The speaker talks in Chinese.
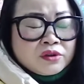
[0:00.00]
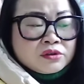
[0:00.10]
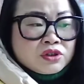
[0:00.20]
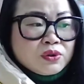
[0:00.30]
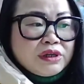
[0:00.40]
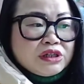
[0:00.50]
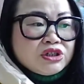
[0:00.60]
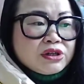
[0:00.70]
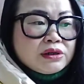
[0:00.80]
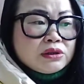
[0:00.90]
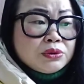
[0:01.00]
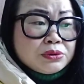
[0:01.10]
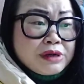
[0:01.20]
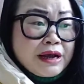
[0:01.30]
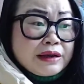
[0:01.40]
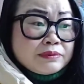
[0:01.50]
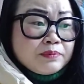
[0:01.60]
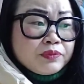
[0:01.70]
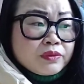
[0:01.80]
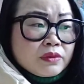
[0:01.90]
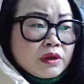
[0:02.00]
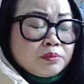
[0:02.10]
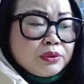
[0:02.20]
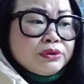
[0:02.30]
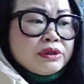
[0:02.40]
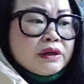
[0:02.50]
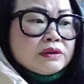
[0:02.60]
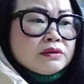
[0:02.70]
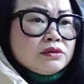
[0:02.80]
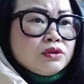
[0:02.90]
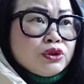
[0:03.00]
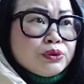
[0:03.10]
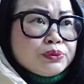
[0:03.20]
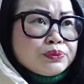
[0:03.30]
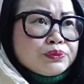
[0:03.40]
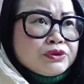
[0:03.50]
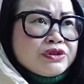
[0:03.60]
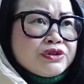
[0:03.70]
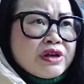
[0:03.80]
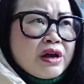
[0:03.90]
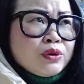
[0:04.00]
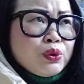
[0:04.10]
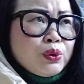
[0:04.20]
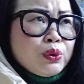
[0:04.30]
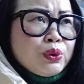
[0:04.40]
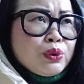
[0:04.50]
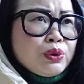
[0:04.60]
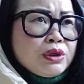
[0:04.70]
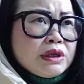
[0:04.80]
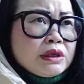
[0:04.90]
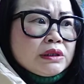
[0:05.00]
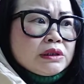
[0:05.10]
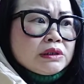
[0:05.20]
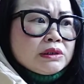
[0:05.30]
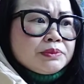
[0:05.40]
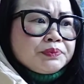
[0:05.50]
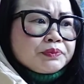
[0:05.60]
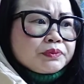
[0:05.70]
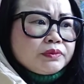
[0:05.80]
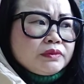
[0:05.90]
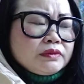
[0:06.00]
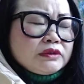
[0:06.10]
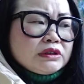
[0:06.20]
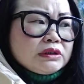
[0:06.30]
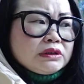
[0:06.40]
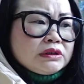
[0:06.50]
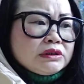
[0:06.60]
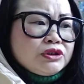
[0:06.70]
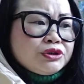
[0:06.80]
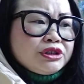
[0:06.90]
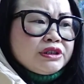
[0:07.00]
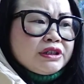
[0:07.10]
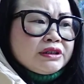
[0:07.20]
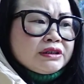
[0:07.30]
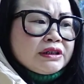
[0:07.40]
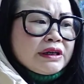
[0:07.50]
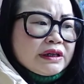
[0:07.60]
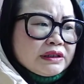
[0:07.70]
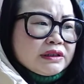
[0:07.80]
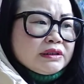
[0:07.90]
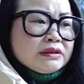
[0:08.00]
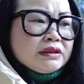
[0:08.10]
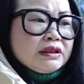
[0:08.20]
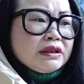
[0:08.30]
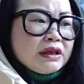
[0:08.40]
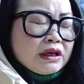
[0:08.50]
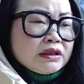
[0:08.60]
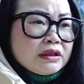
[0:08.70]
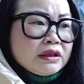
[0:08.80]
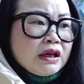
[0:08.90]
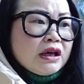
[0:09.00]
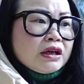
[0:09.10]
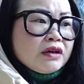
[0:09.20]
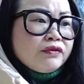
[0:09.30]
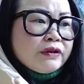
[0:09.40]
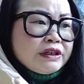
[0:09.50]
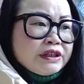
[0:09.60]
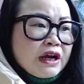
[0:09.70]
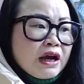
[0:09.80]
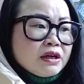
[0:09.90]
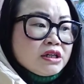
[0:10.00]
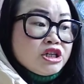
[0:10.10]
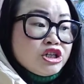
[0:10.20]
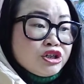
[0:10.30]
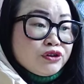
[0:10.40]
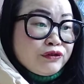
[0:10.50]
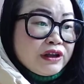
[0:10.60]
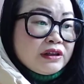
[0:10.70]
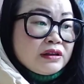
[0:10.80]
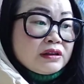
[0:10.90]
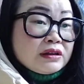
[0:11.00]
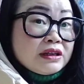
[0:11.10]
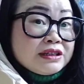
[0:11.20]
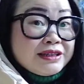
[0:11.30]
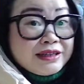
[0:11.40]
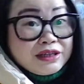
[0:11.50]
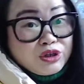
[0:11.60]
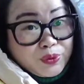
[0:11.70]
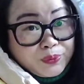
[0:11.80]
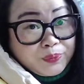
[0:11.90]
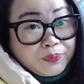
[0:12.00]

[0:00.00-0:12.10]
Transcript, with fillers: 所以这个忽然不能用相于一个。就是那个很跟很跟非常跟十分一起用，